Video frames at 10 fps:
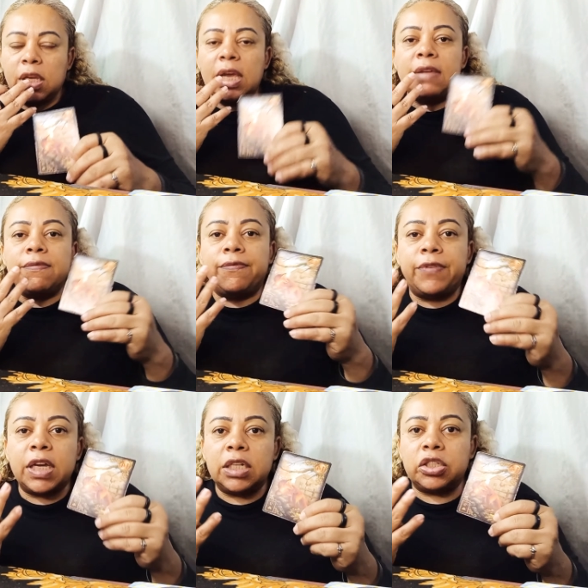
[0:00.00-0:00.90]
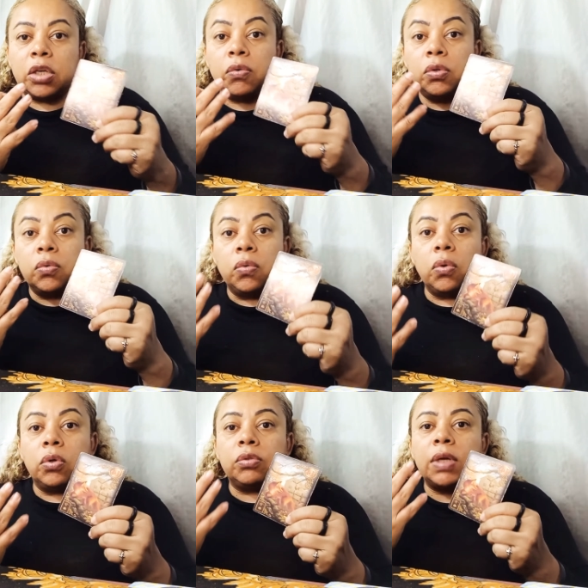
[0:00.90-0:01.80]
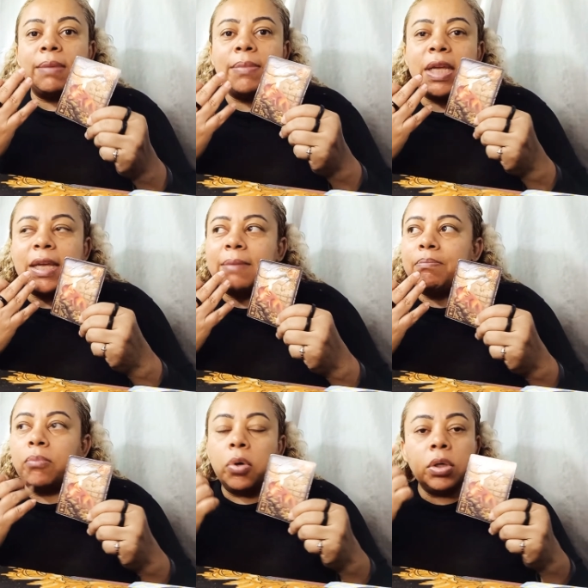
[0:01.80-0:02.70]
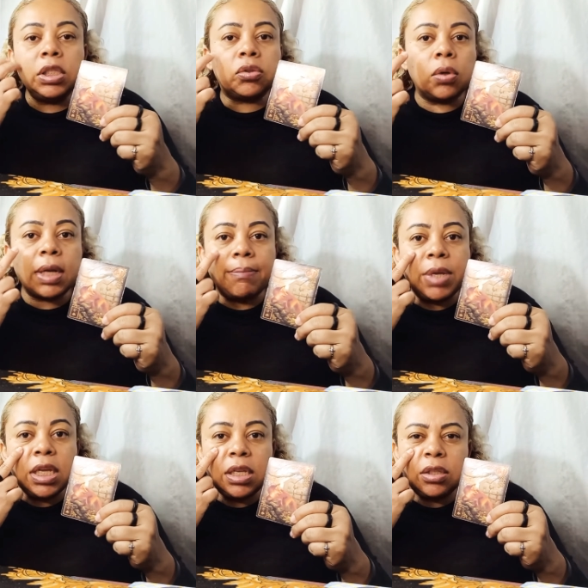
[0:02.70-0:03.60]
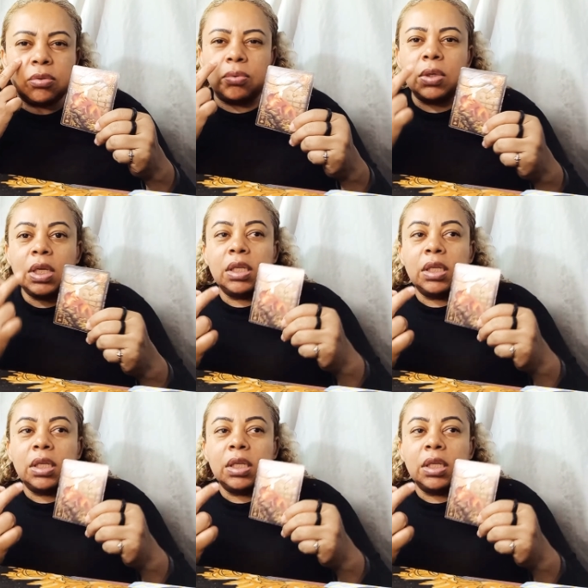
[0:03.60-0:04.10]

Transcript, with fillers: É inveja, é olho gordo, é, é monitoramento.